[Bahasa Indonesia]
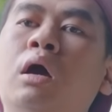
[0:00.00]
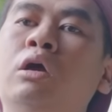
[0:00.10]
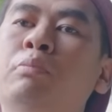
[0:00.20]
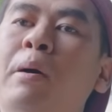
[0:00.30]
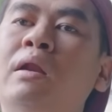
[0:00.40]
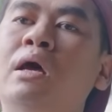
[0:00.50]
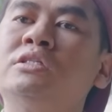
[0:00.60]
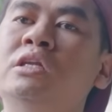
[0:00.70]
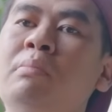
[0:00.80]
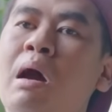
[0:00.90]
kehidupan
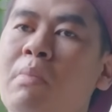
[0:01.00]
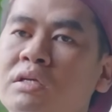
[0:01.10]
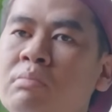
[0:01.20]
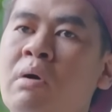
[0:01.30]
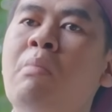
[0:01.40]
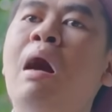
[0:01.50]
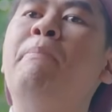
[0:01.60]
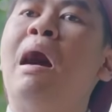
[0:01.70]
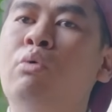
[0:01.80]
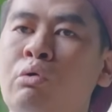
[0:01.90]
asli mama sama
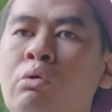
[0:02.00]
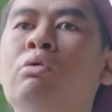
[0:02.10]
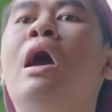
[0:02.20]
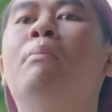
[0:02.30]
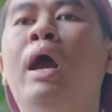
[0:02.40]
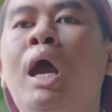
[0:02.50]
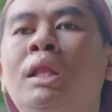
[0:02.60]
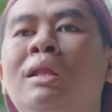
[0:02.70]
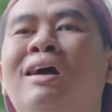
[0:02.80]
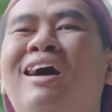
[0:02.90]
bapakmu dulu ya Bet.